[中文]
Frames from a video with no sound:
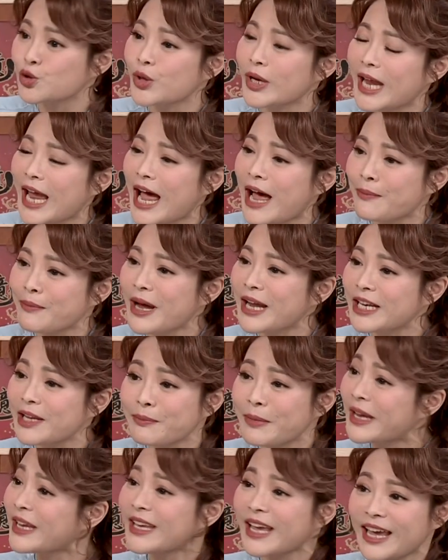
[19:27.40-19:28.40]
所以阿妈你
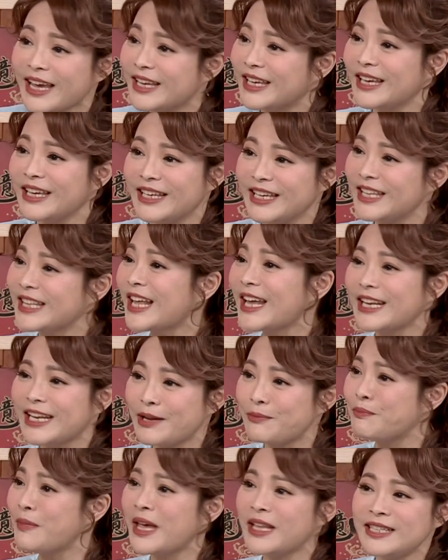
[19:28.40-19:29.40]
免客气，今那
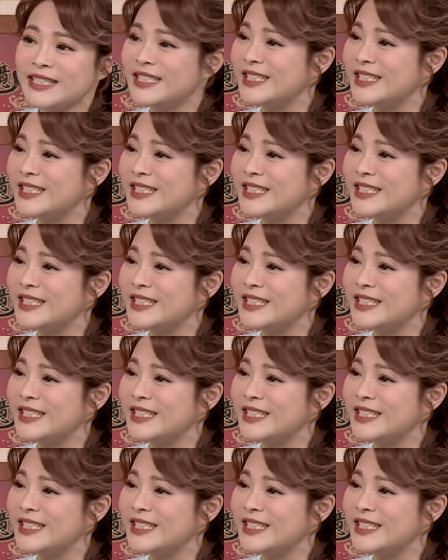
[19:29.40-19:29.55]
你免